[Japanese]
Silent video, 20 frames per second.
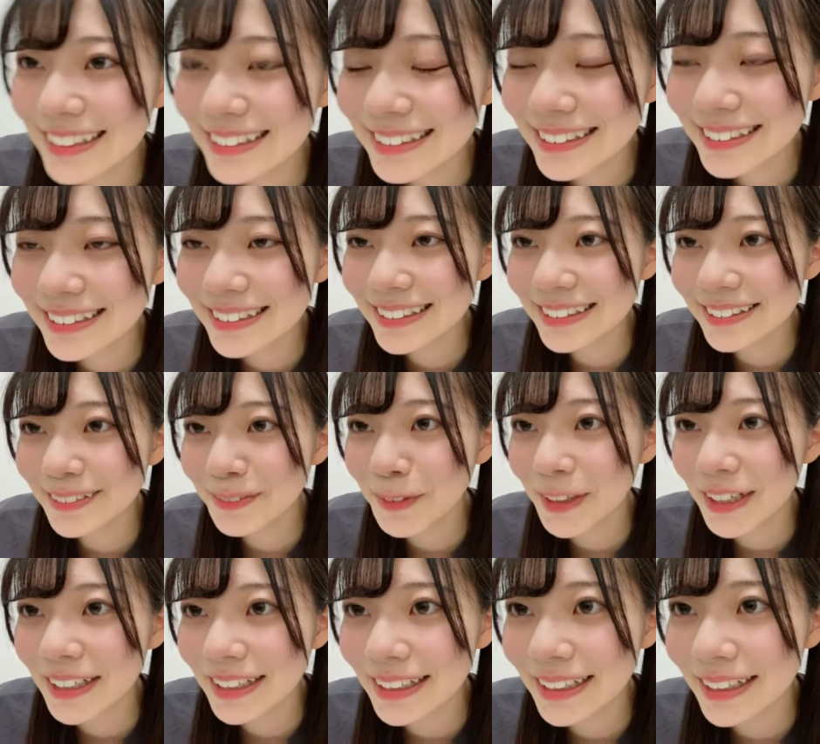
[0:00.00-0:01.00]
てつくん
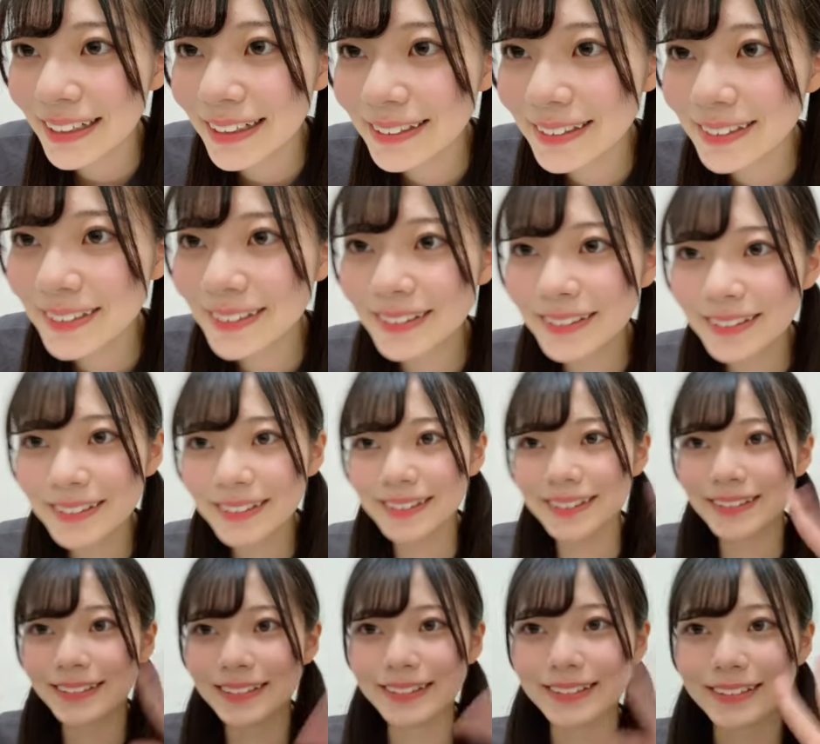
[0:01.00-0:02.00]
もありが
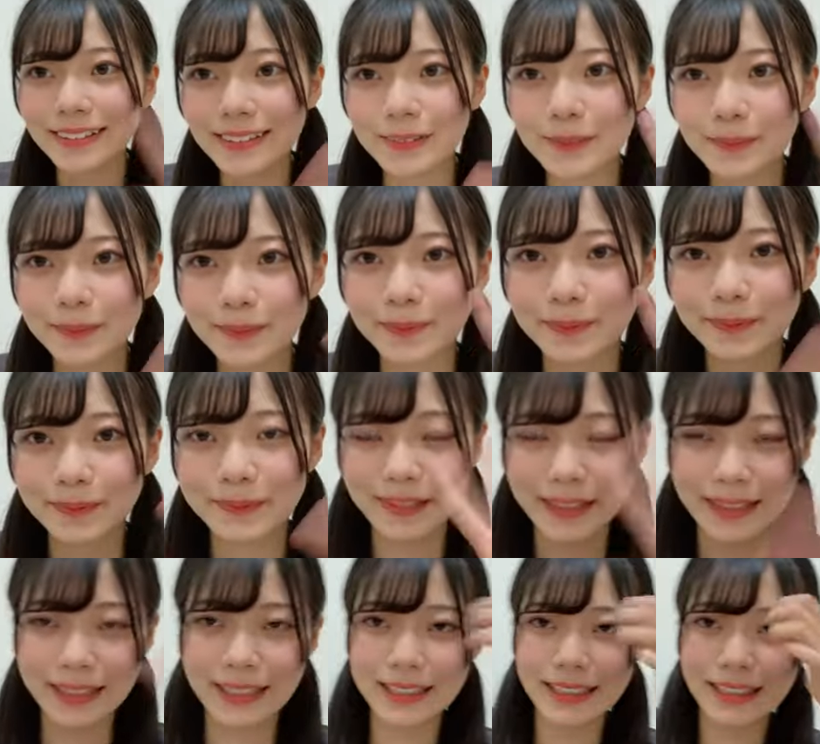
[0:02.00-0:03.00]
と
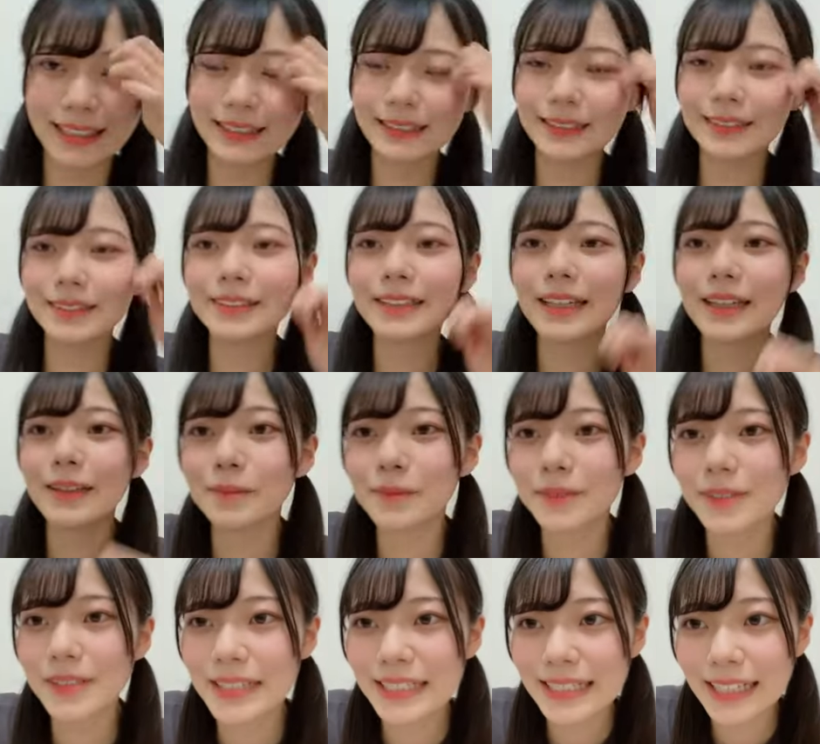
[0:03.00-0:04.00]
うありがとう
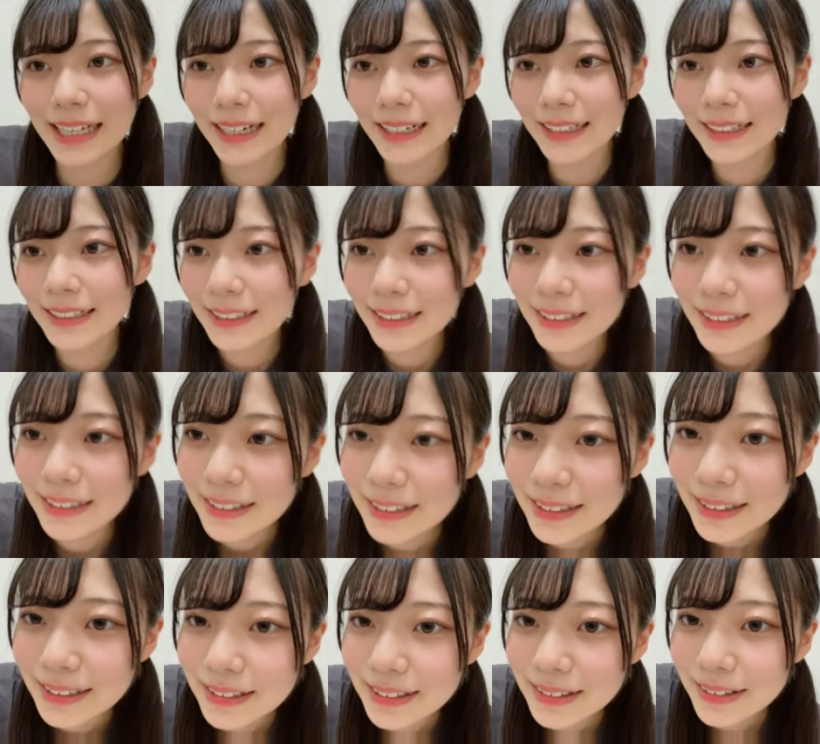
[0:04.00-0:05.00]
レインボスター
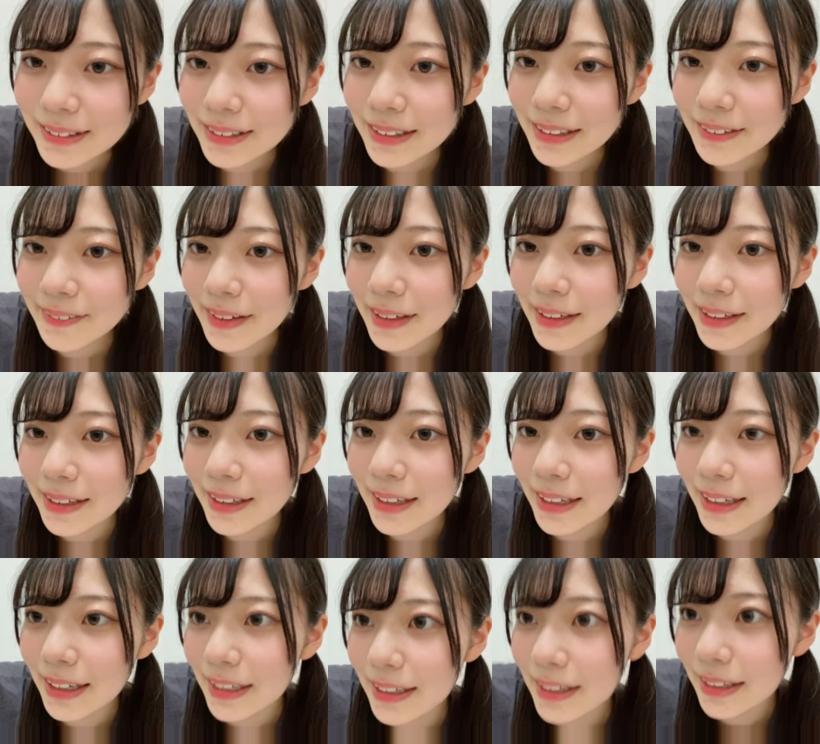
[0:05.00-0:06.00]
それでは、
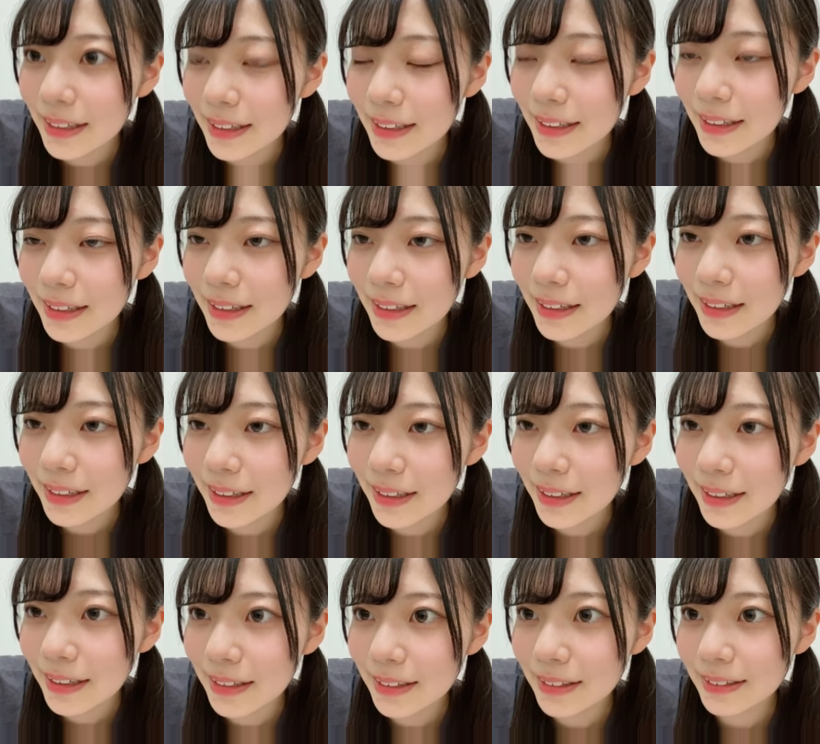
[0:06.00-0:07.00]

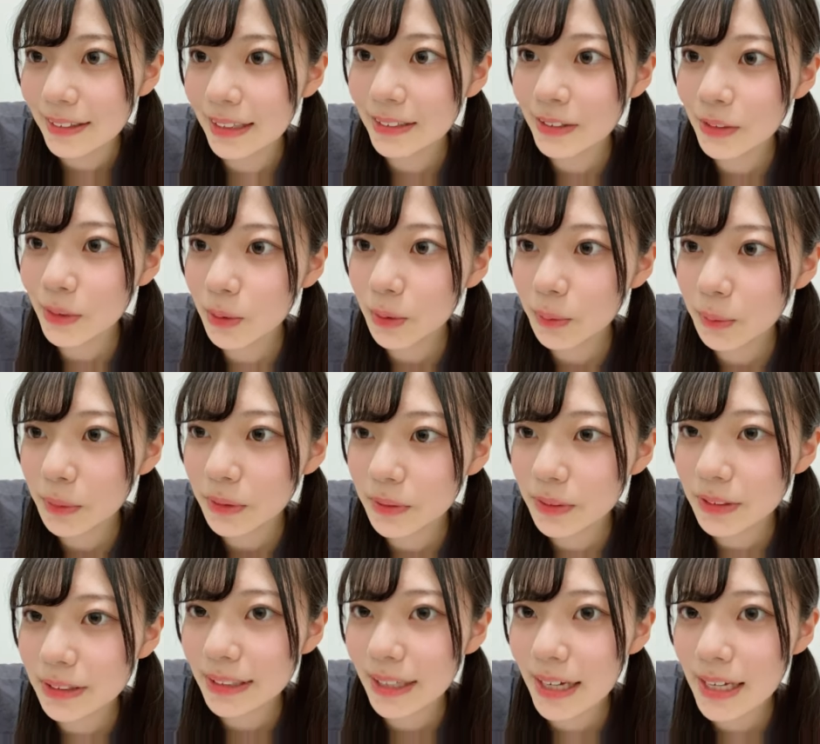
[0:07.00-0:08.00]
えー、男女読み
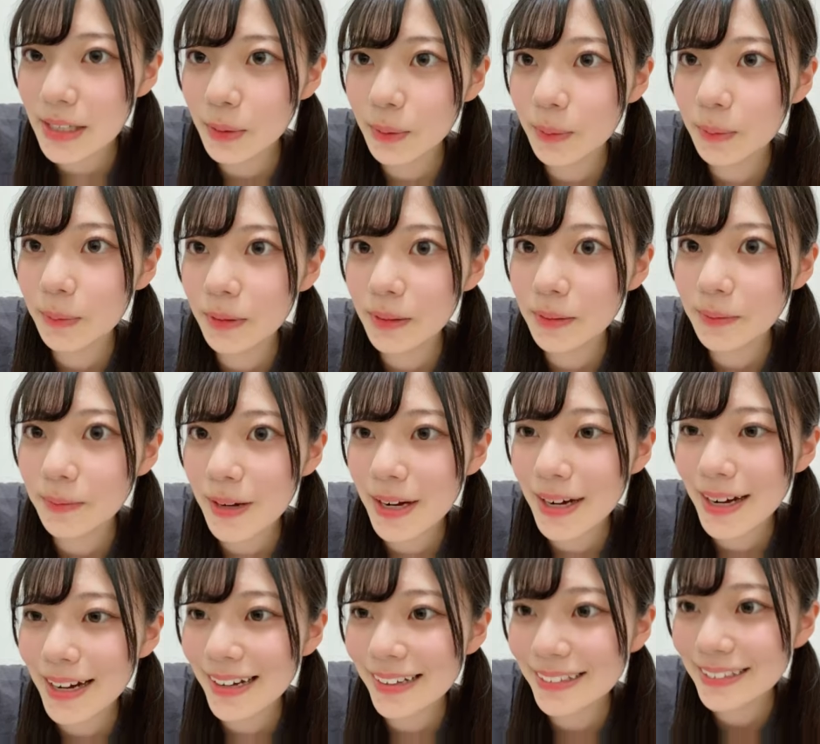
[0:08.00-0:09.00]
をしたいと思い
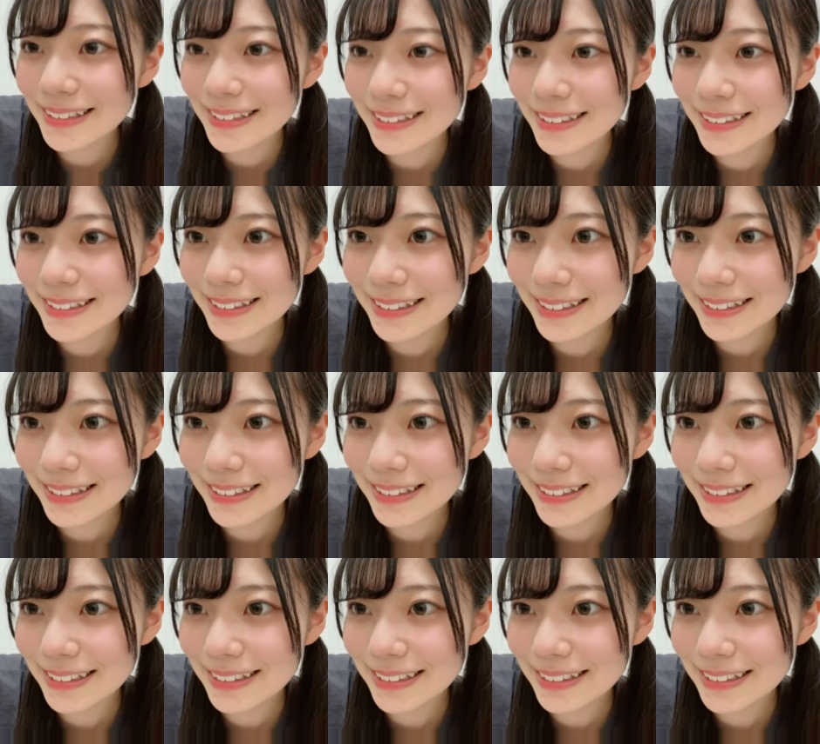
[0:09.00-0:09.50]
ます